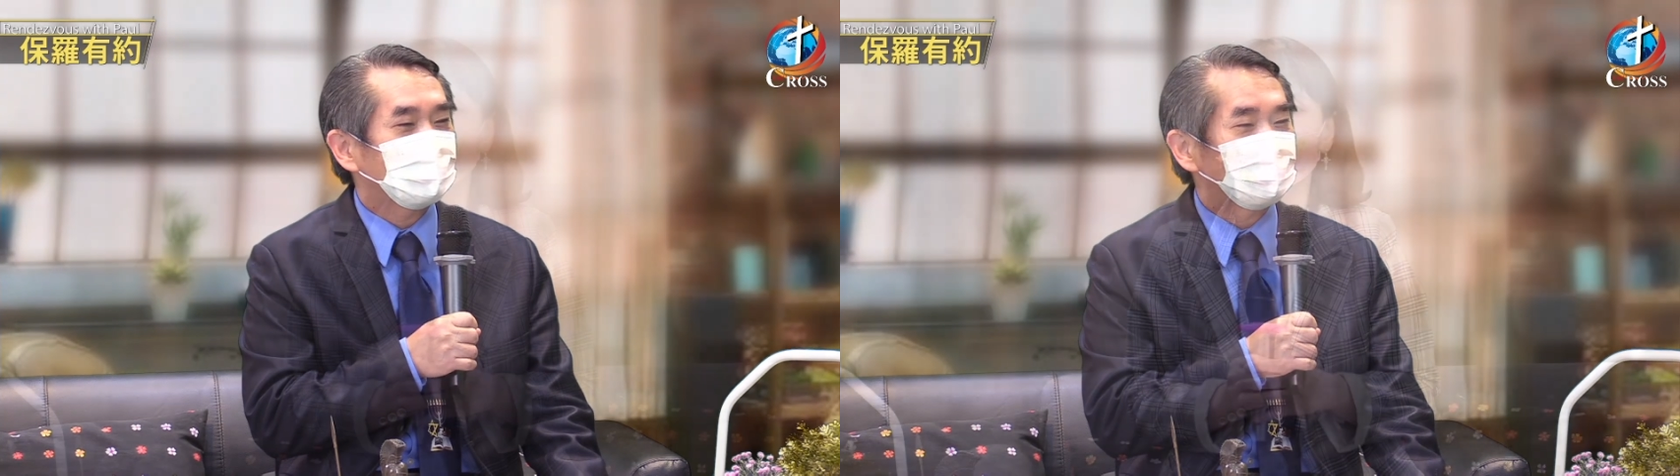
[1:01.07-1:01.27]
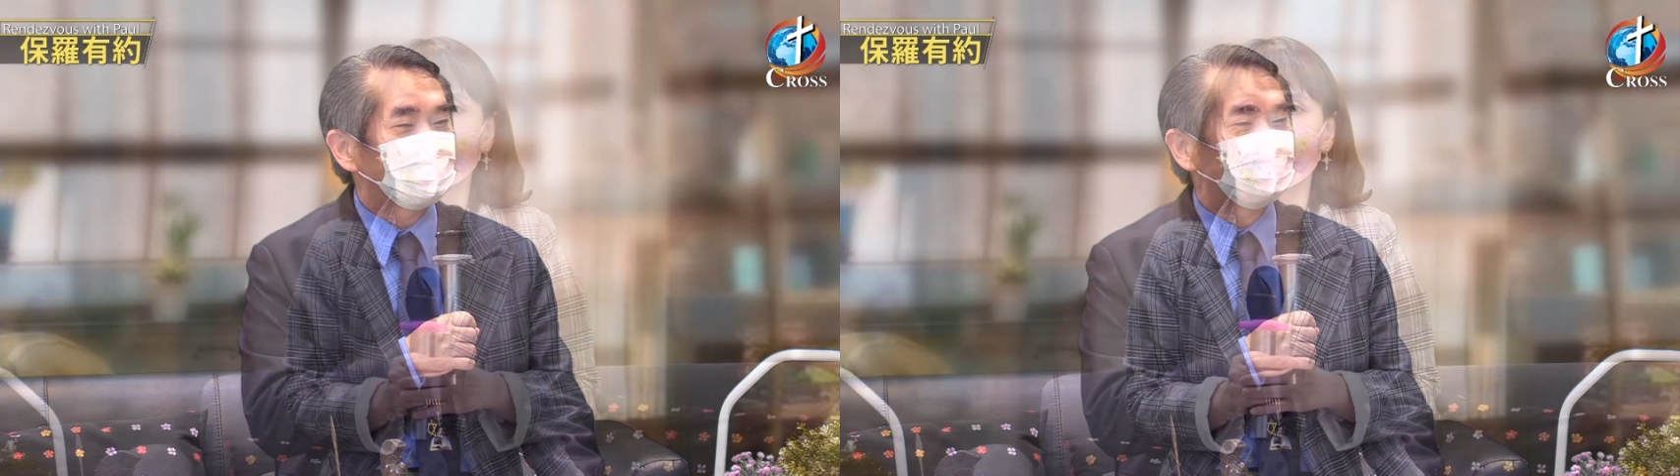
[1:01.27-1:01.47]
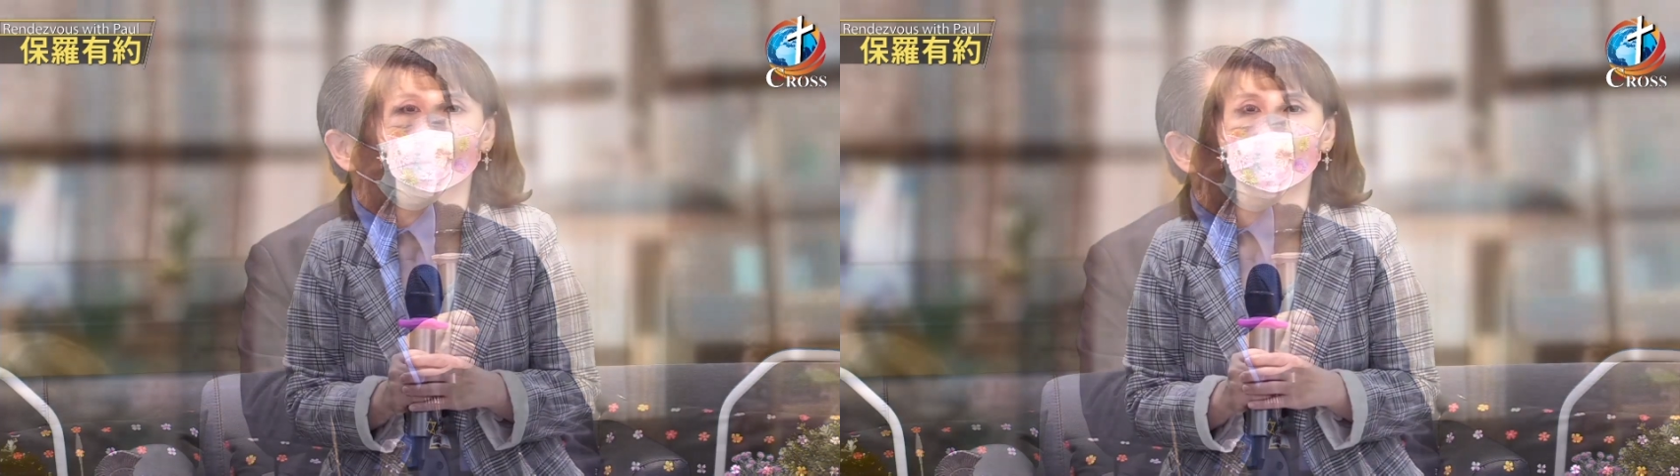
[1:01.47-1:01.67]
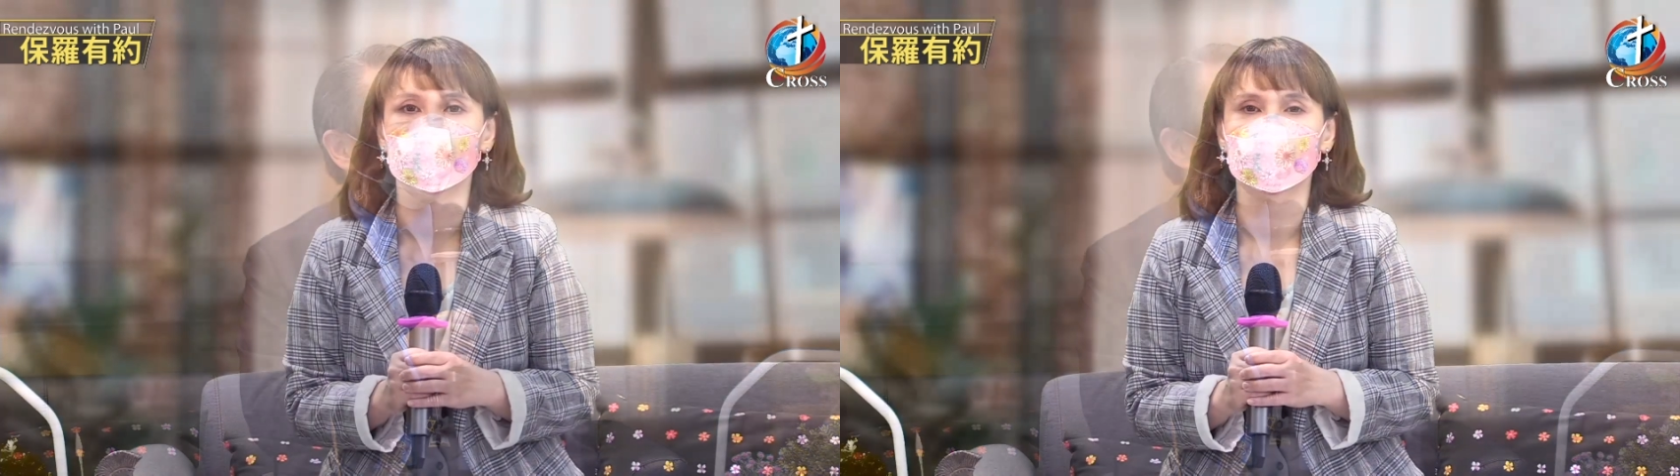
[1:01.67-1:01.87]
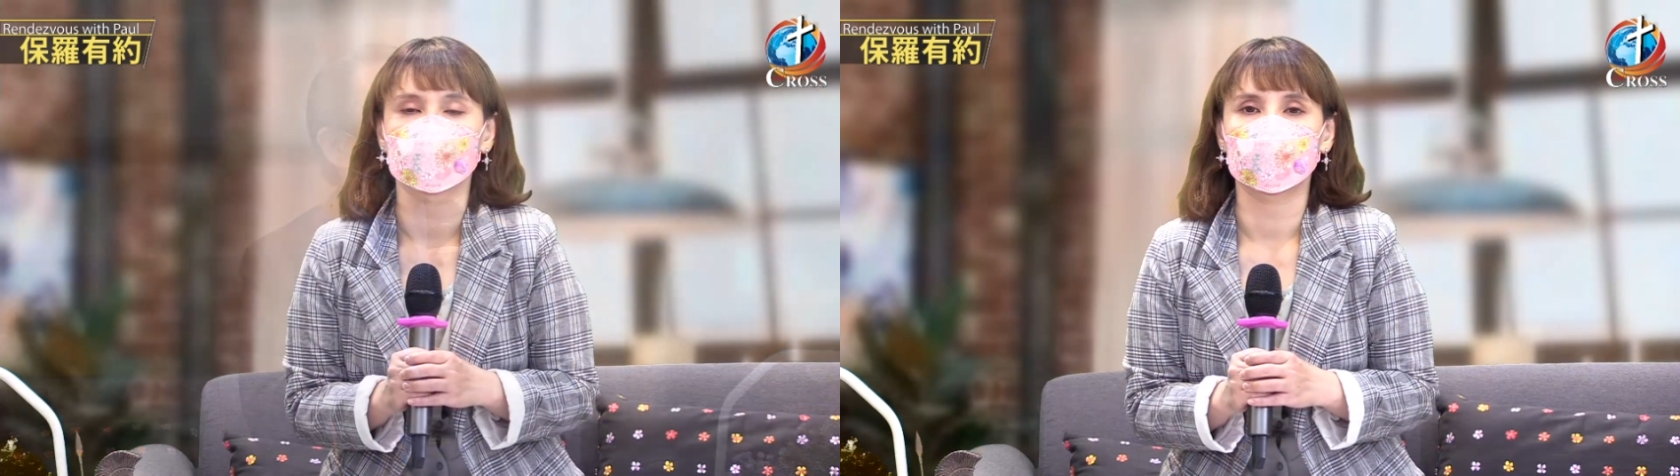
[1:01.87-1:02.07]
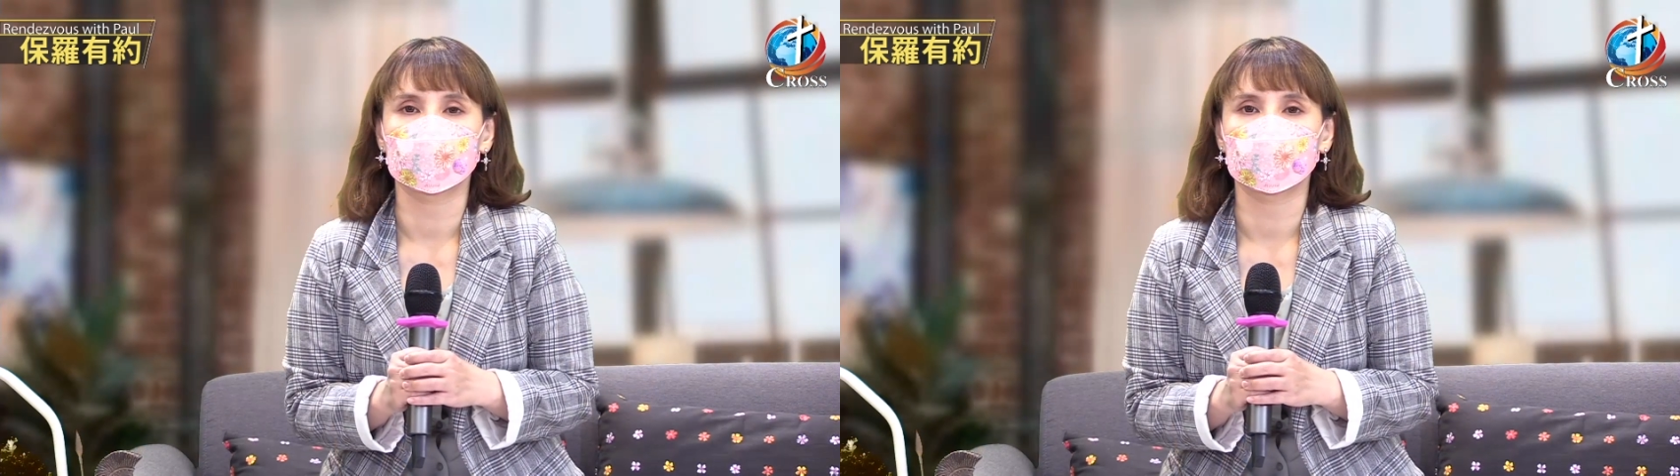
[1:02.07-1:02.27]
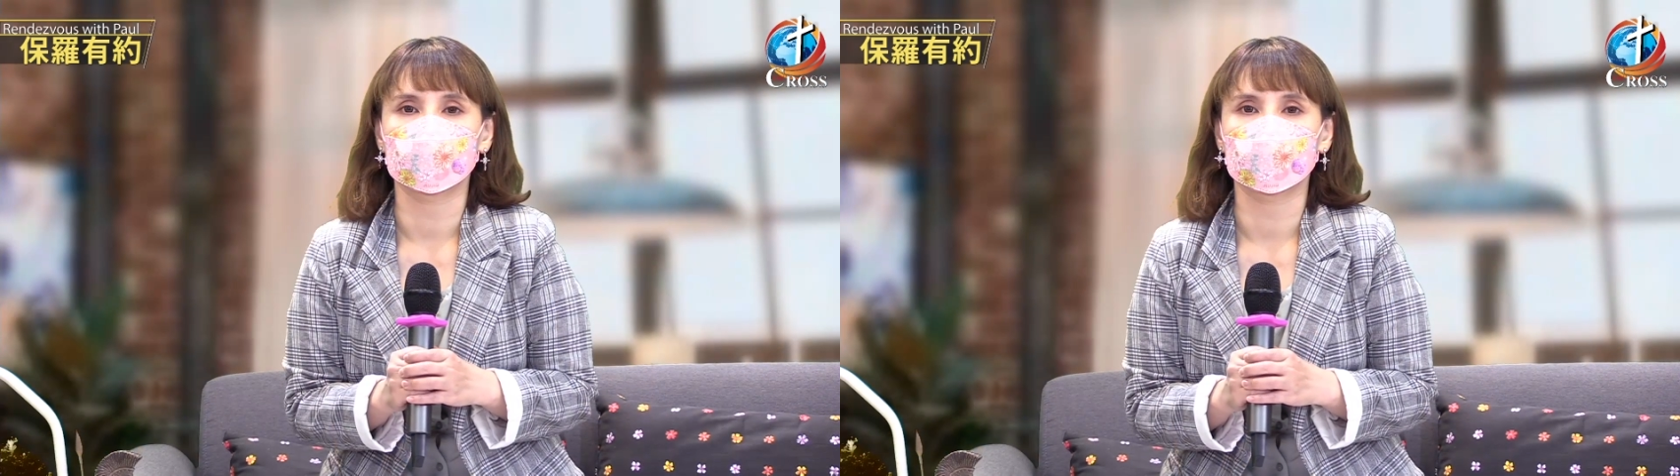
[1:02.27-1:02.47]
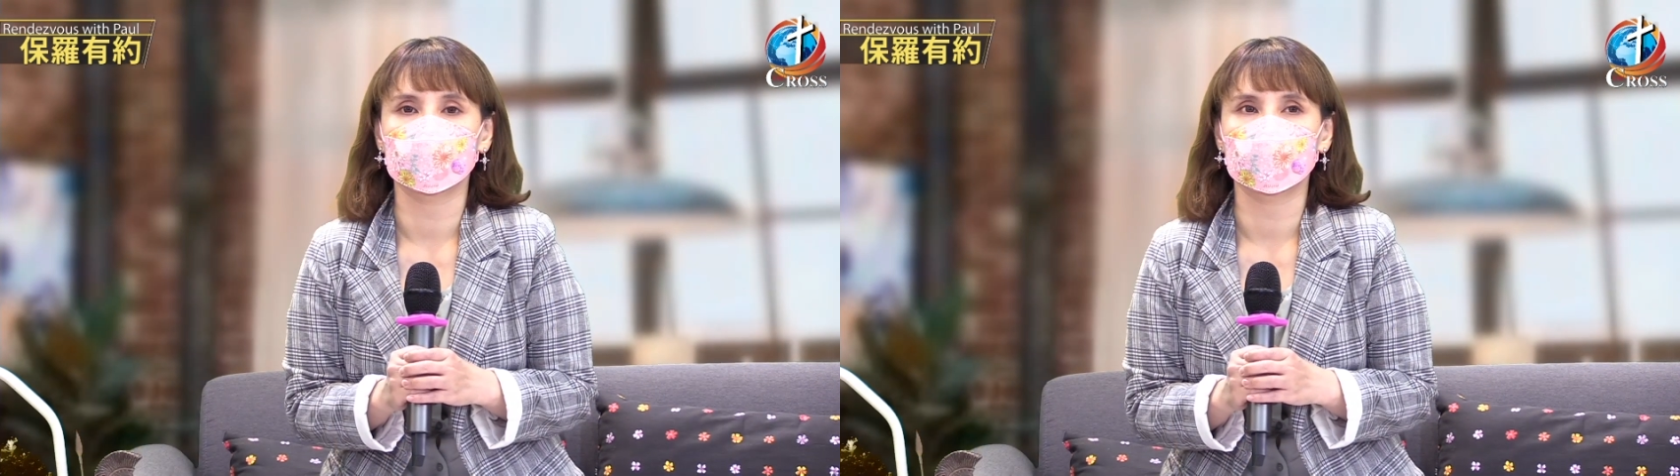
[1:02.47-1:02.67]
跟观众朋友
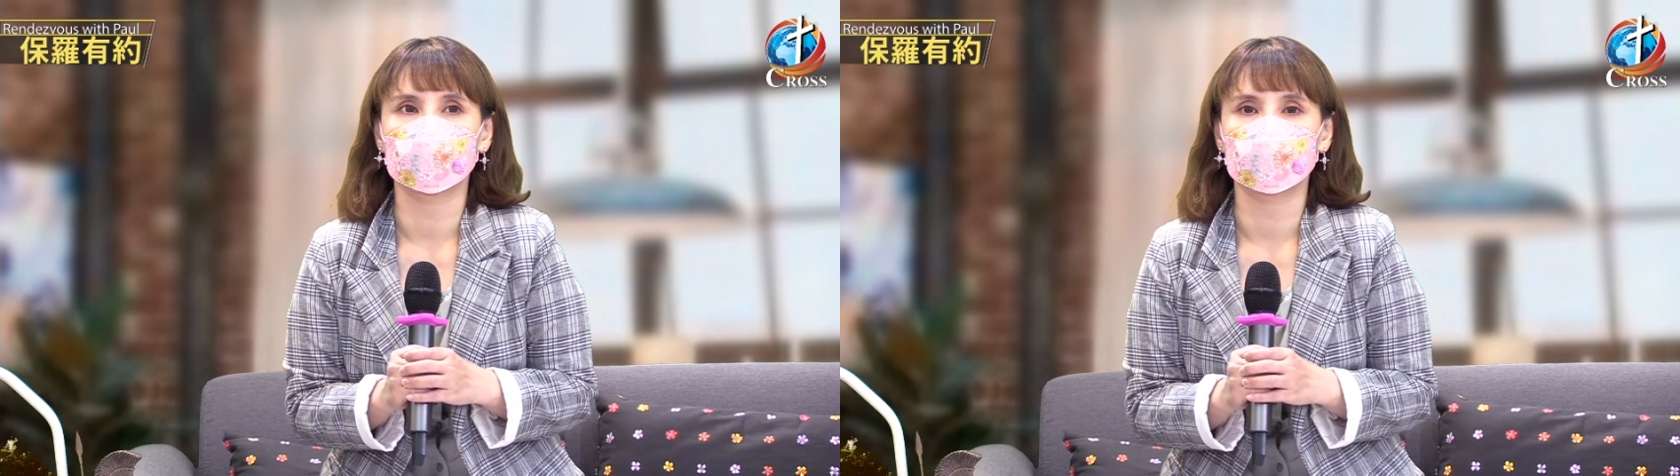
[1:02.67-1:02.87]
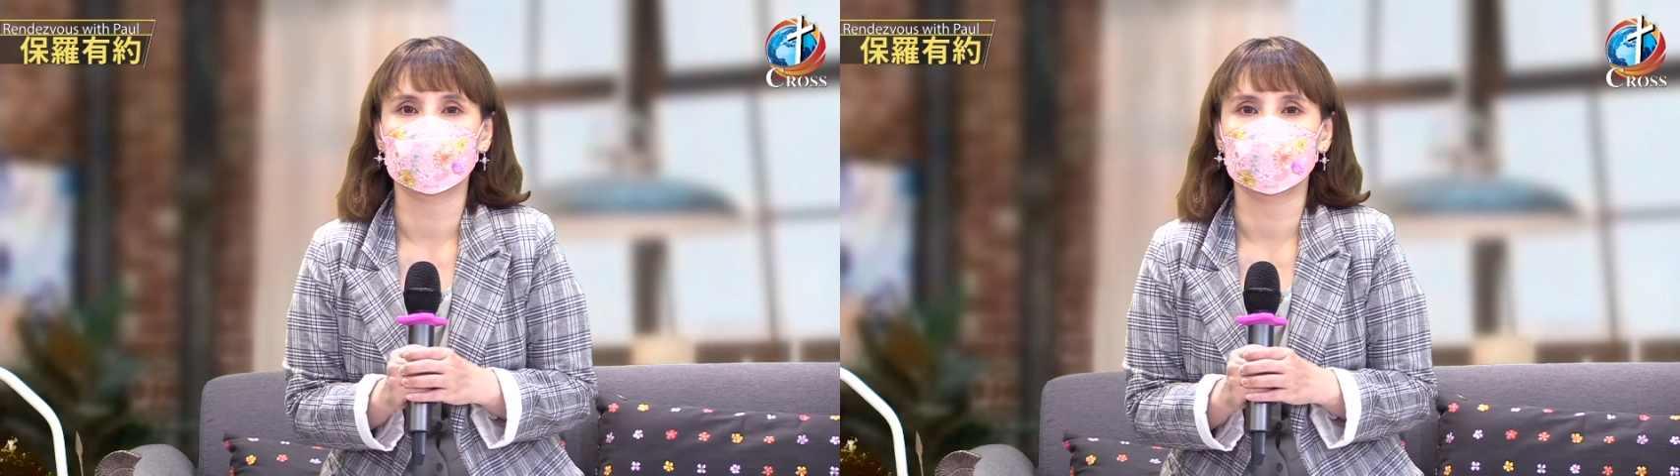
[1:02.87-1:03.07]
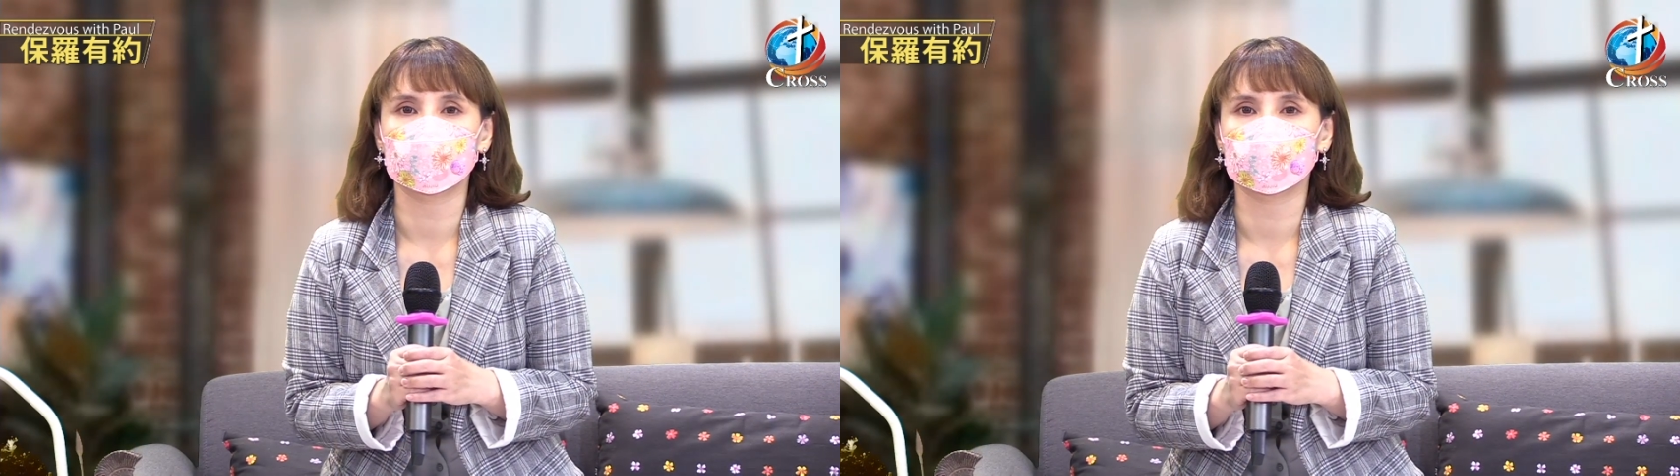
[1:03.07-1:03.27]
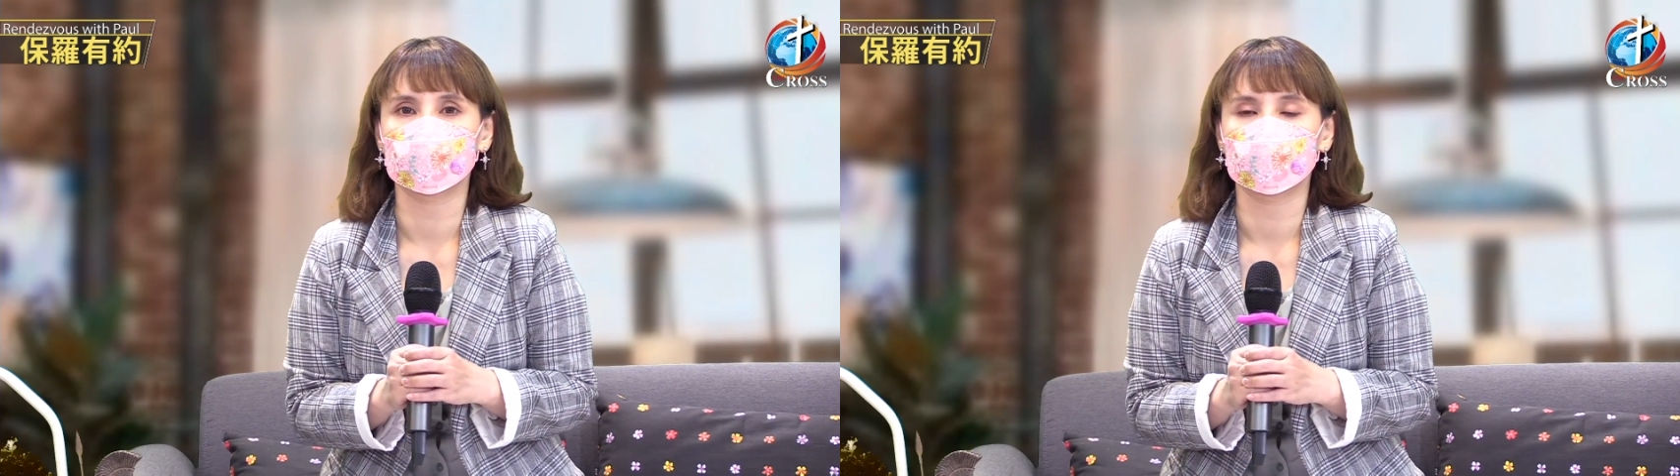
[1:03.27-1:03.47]
来自我介绍一下。